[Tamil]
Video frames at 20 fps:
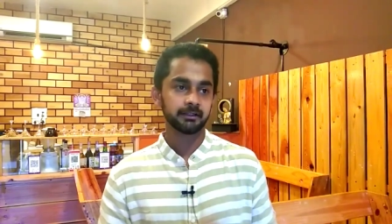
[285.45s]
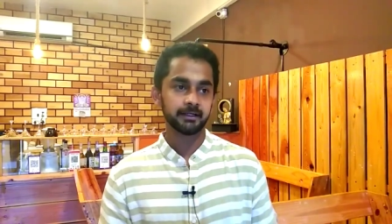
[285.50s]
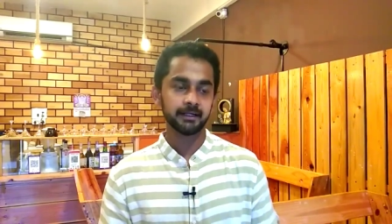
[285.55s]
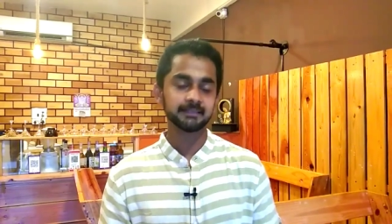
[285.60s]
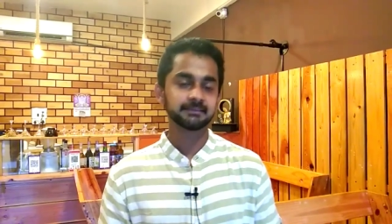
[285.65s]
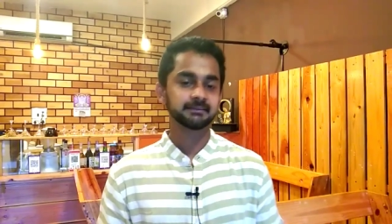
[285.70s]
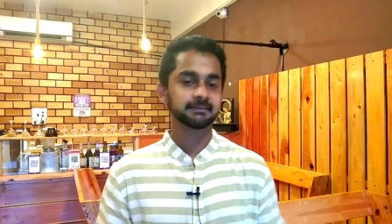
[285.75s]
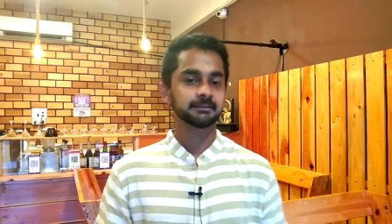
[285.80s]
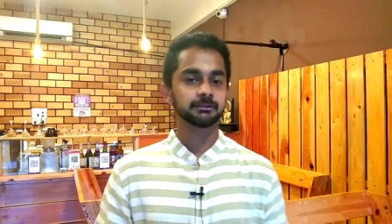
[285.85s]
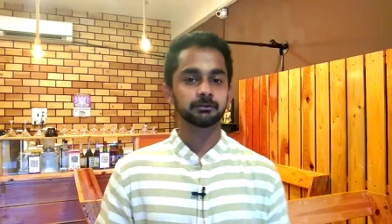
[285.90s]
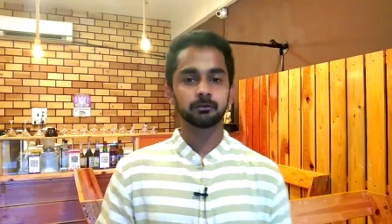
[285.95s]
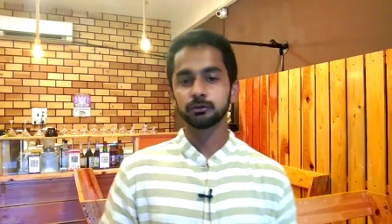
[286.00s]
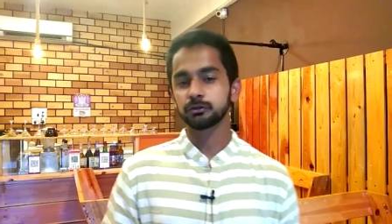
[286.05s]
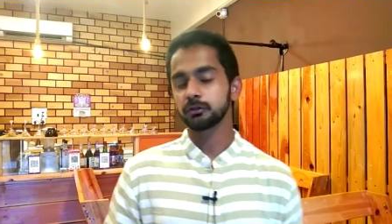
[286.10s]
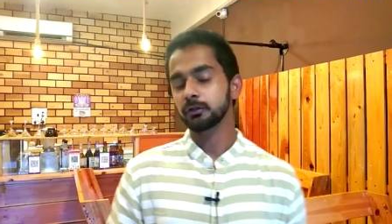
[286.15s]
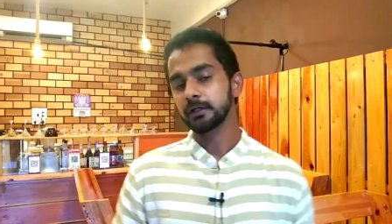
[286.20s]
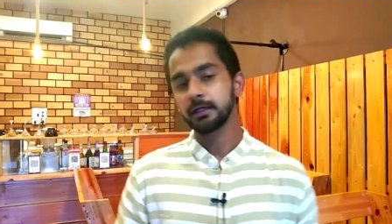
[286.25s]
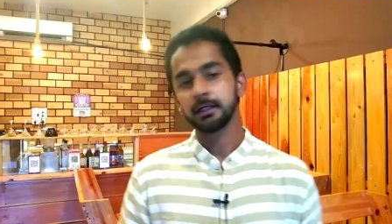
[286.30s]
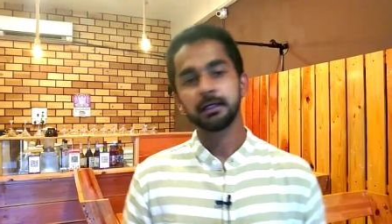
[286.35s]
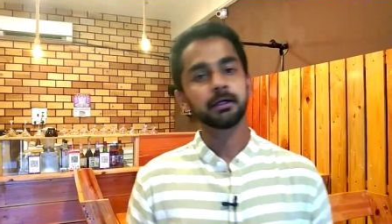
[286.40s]
டேஸ்ட் இஸ்
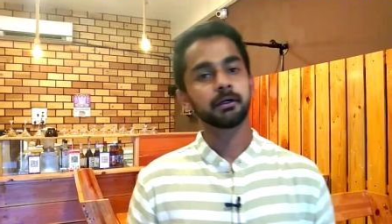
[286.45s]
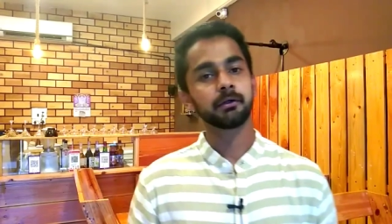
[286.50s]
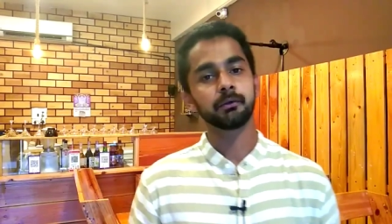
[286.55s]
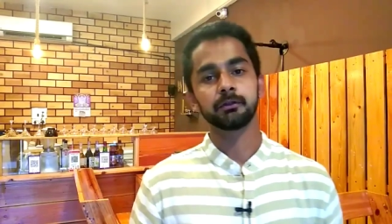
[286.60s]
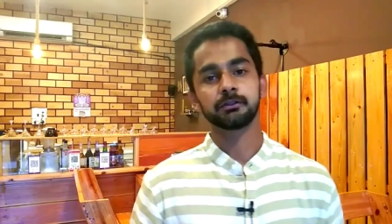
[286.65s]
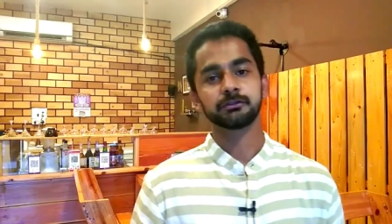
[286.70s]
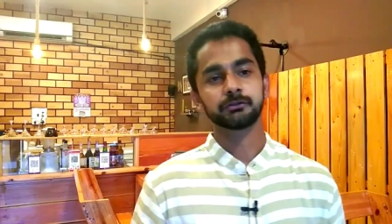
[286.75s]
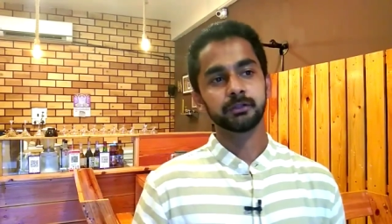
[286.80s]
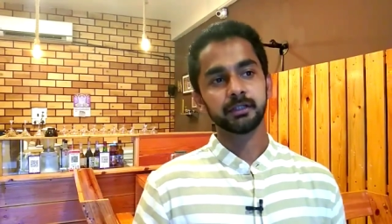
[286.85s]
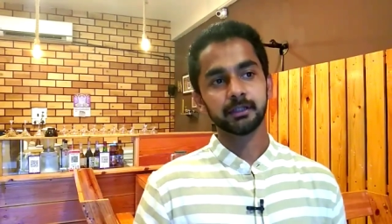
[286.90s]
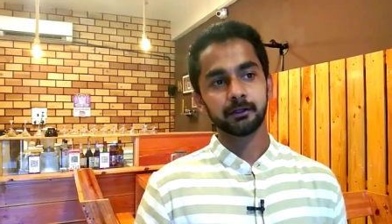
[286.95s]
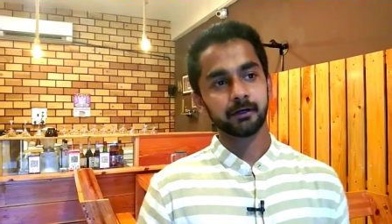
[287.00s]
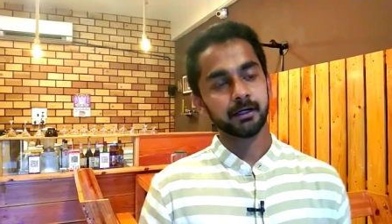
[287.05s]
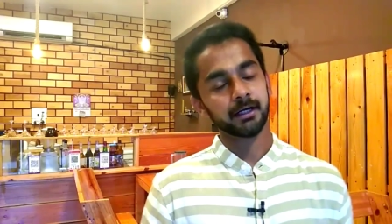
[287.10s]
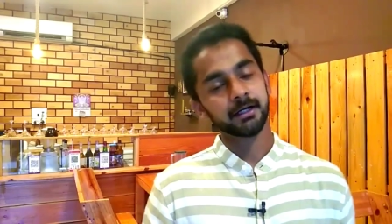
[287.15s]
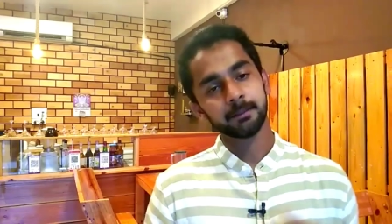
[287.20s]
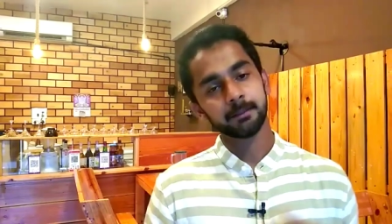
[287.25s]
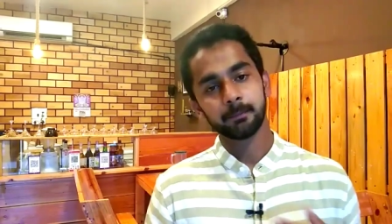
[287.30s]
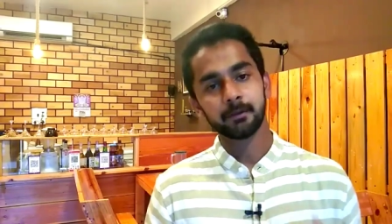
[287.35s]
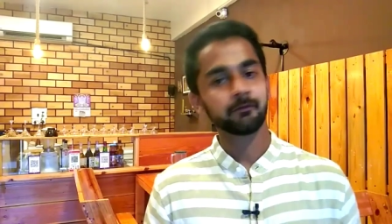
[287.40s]
ஆல்சோ ரியலி குட் ஸோ நீங்கள்
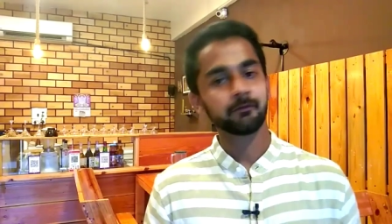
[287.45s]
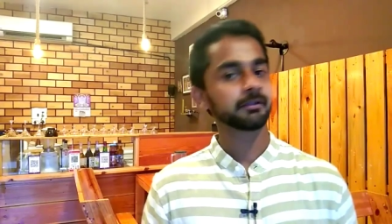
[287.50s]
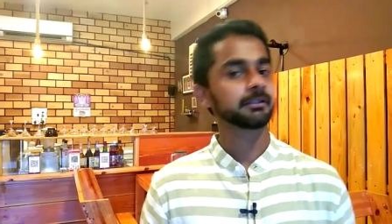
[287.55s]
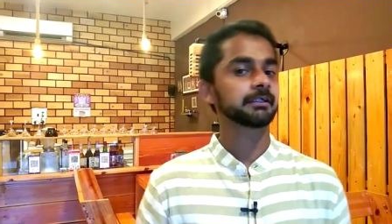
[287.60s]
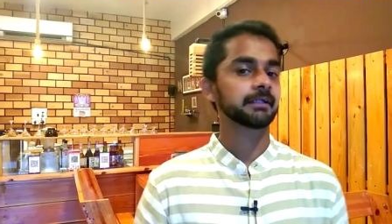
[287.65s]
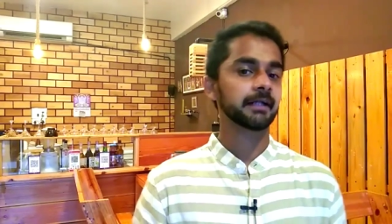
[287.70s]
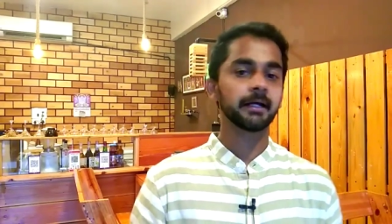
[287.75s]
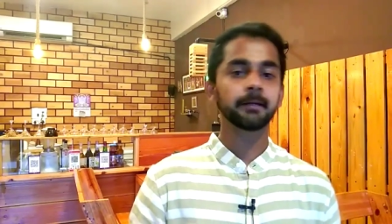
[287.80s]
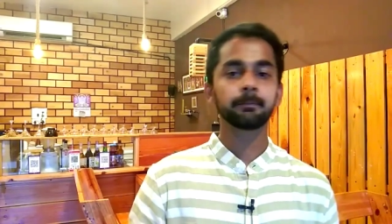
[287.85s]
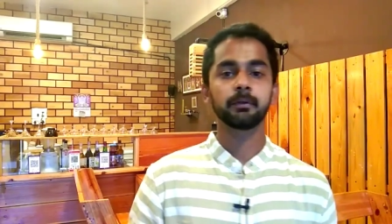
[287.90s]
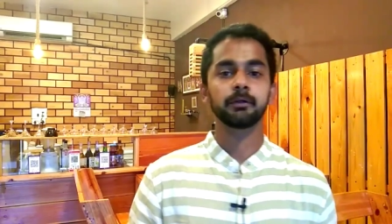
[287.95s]
கண்டிப்பாக வந்து ட்ரை